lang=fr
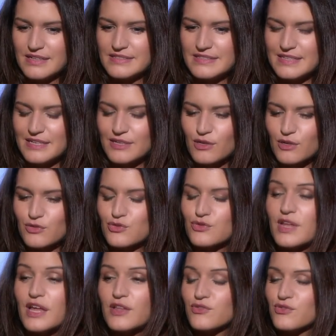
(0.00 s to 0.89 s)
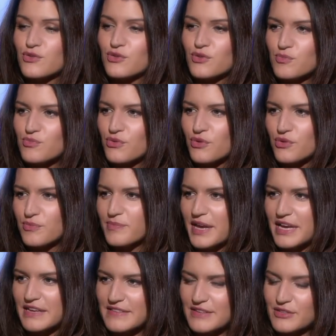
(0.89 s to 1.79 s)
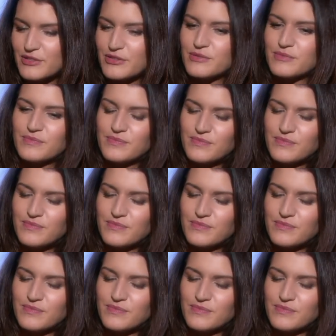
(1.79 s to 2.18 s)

C'est quand tu n'as Dieu que pour une personne.